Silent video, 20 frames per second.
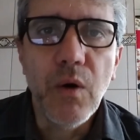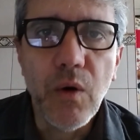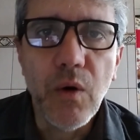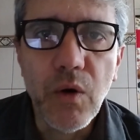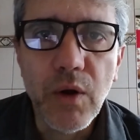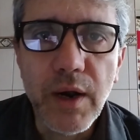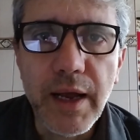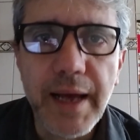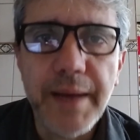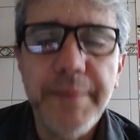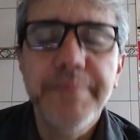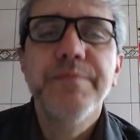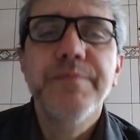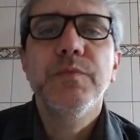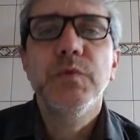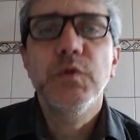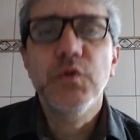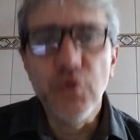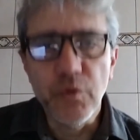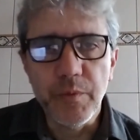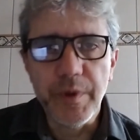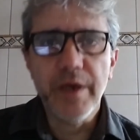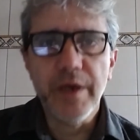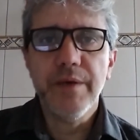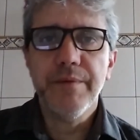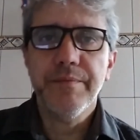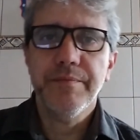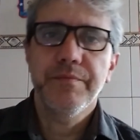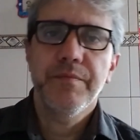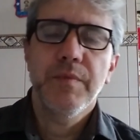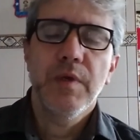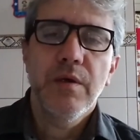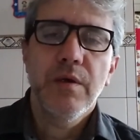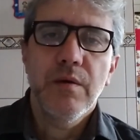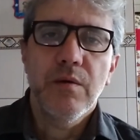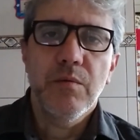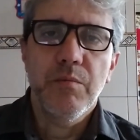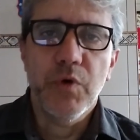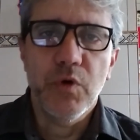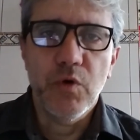Olá, tudo bem?
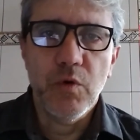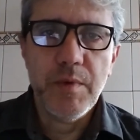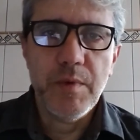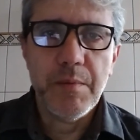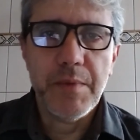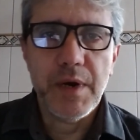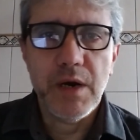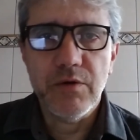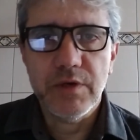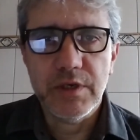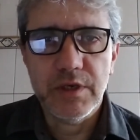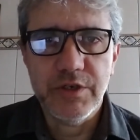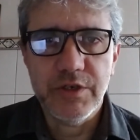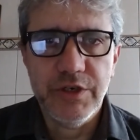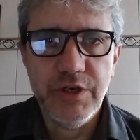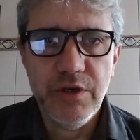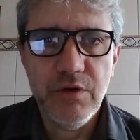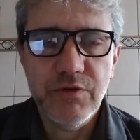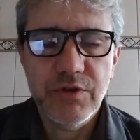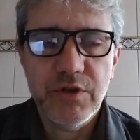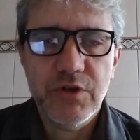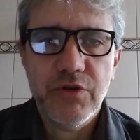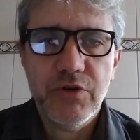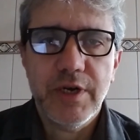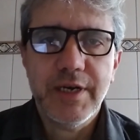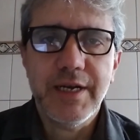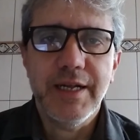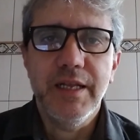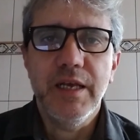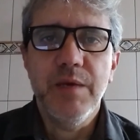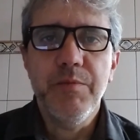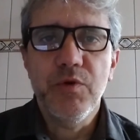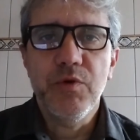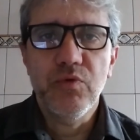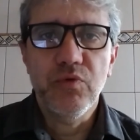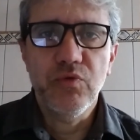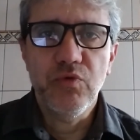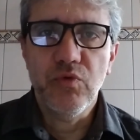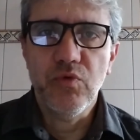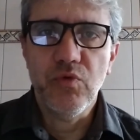Meu nome é Marlon Castilhos, eu sou
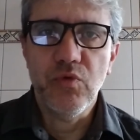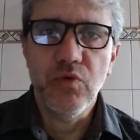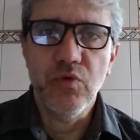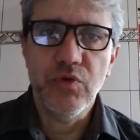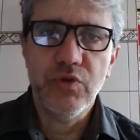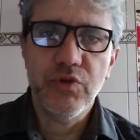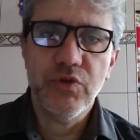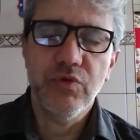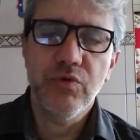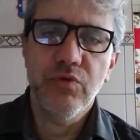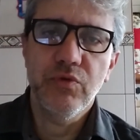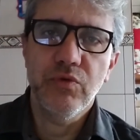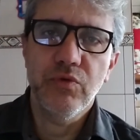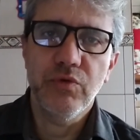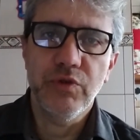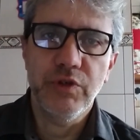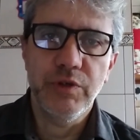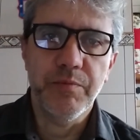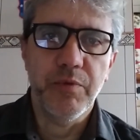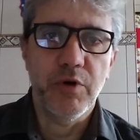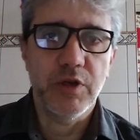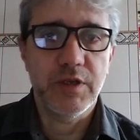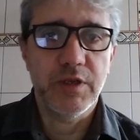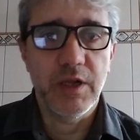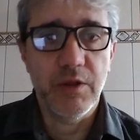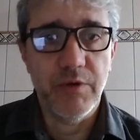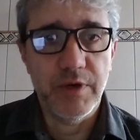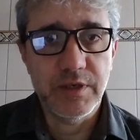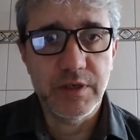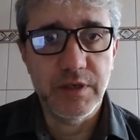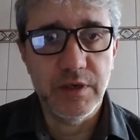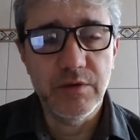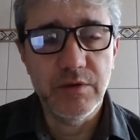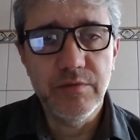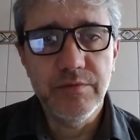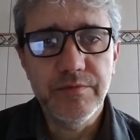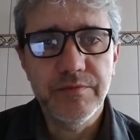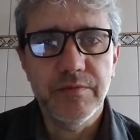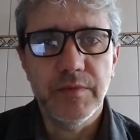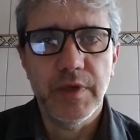acadêmico do curso de
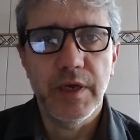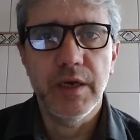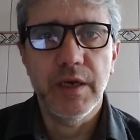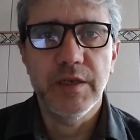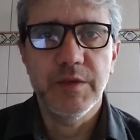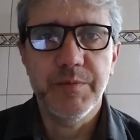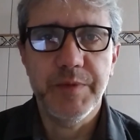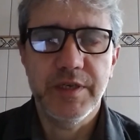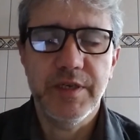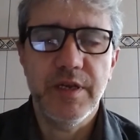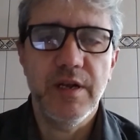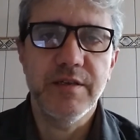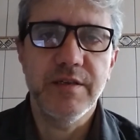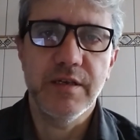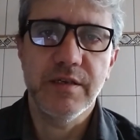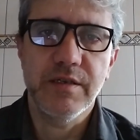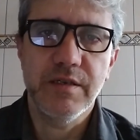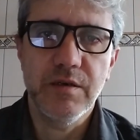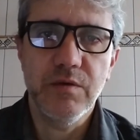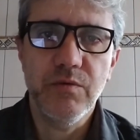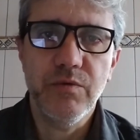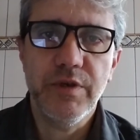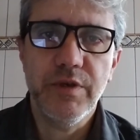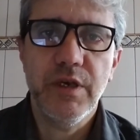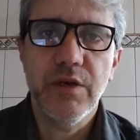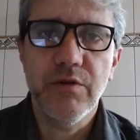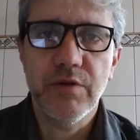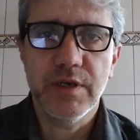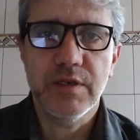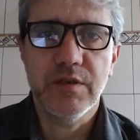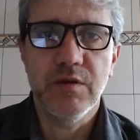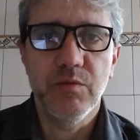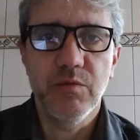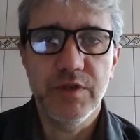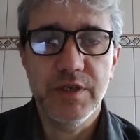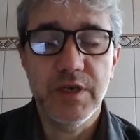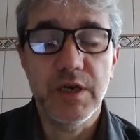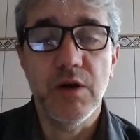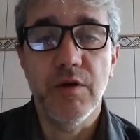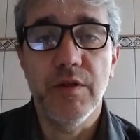pós-graduação, né, especialização em educação
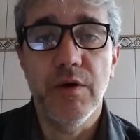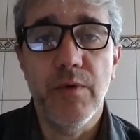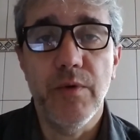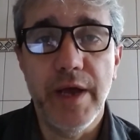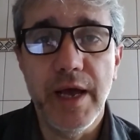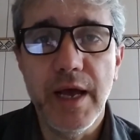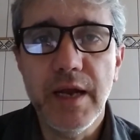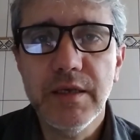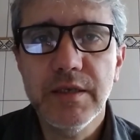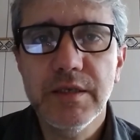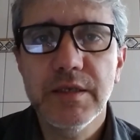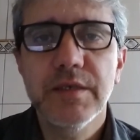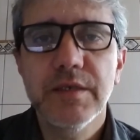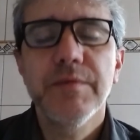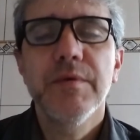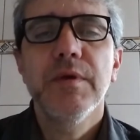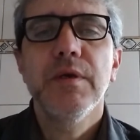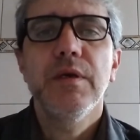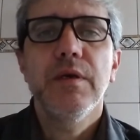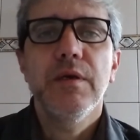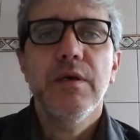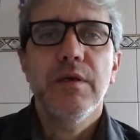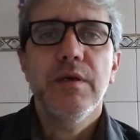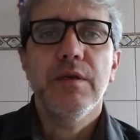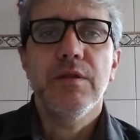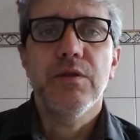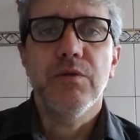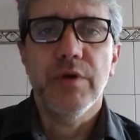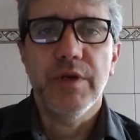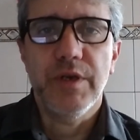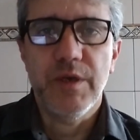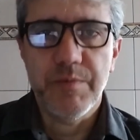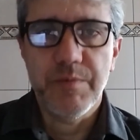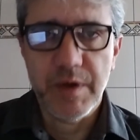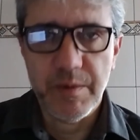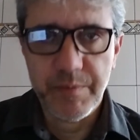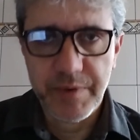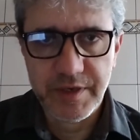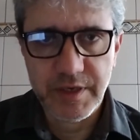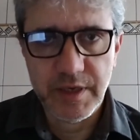musical da UERGS. Estou aqui para
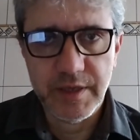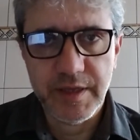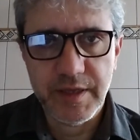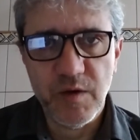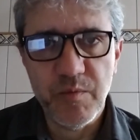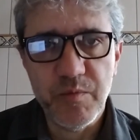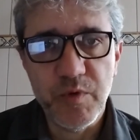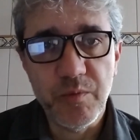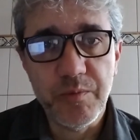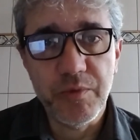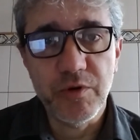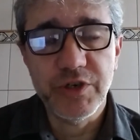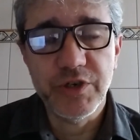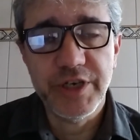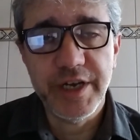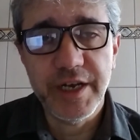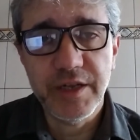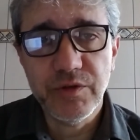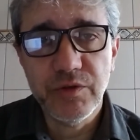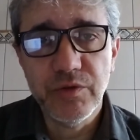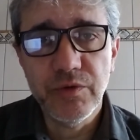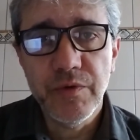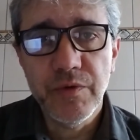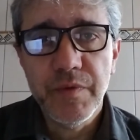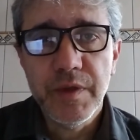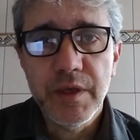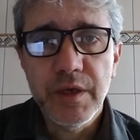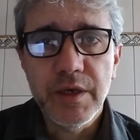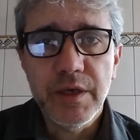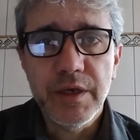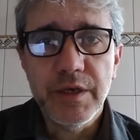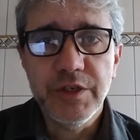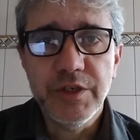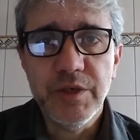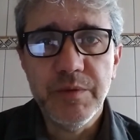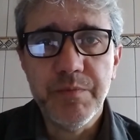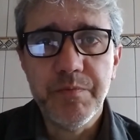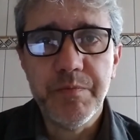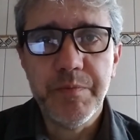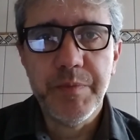apresentar o meu projeto de
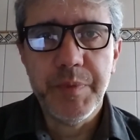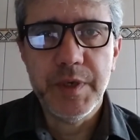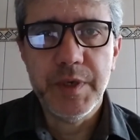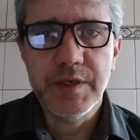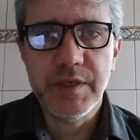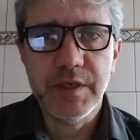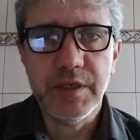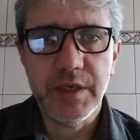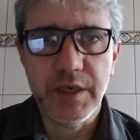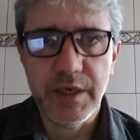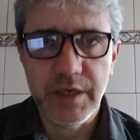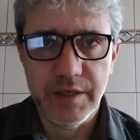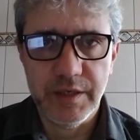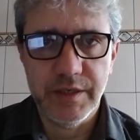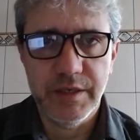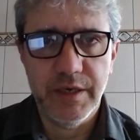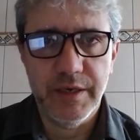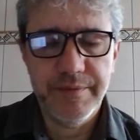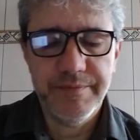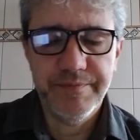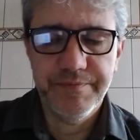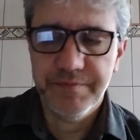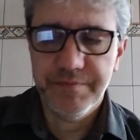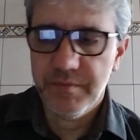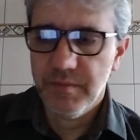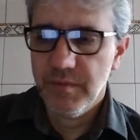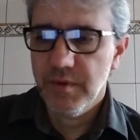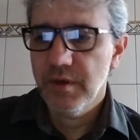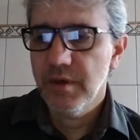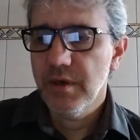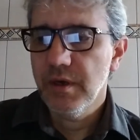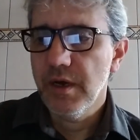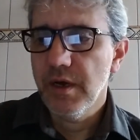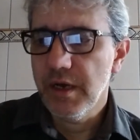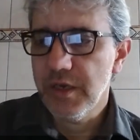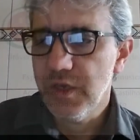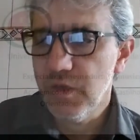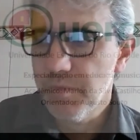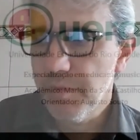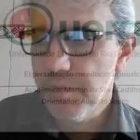pesquisa. Aqui uma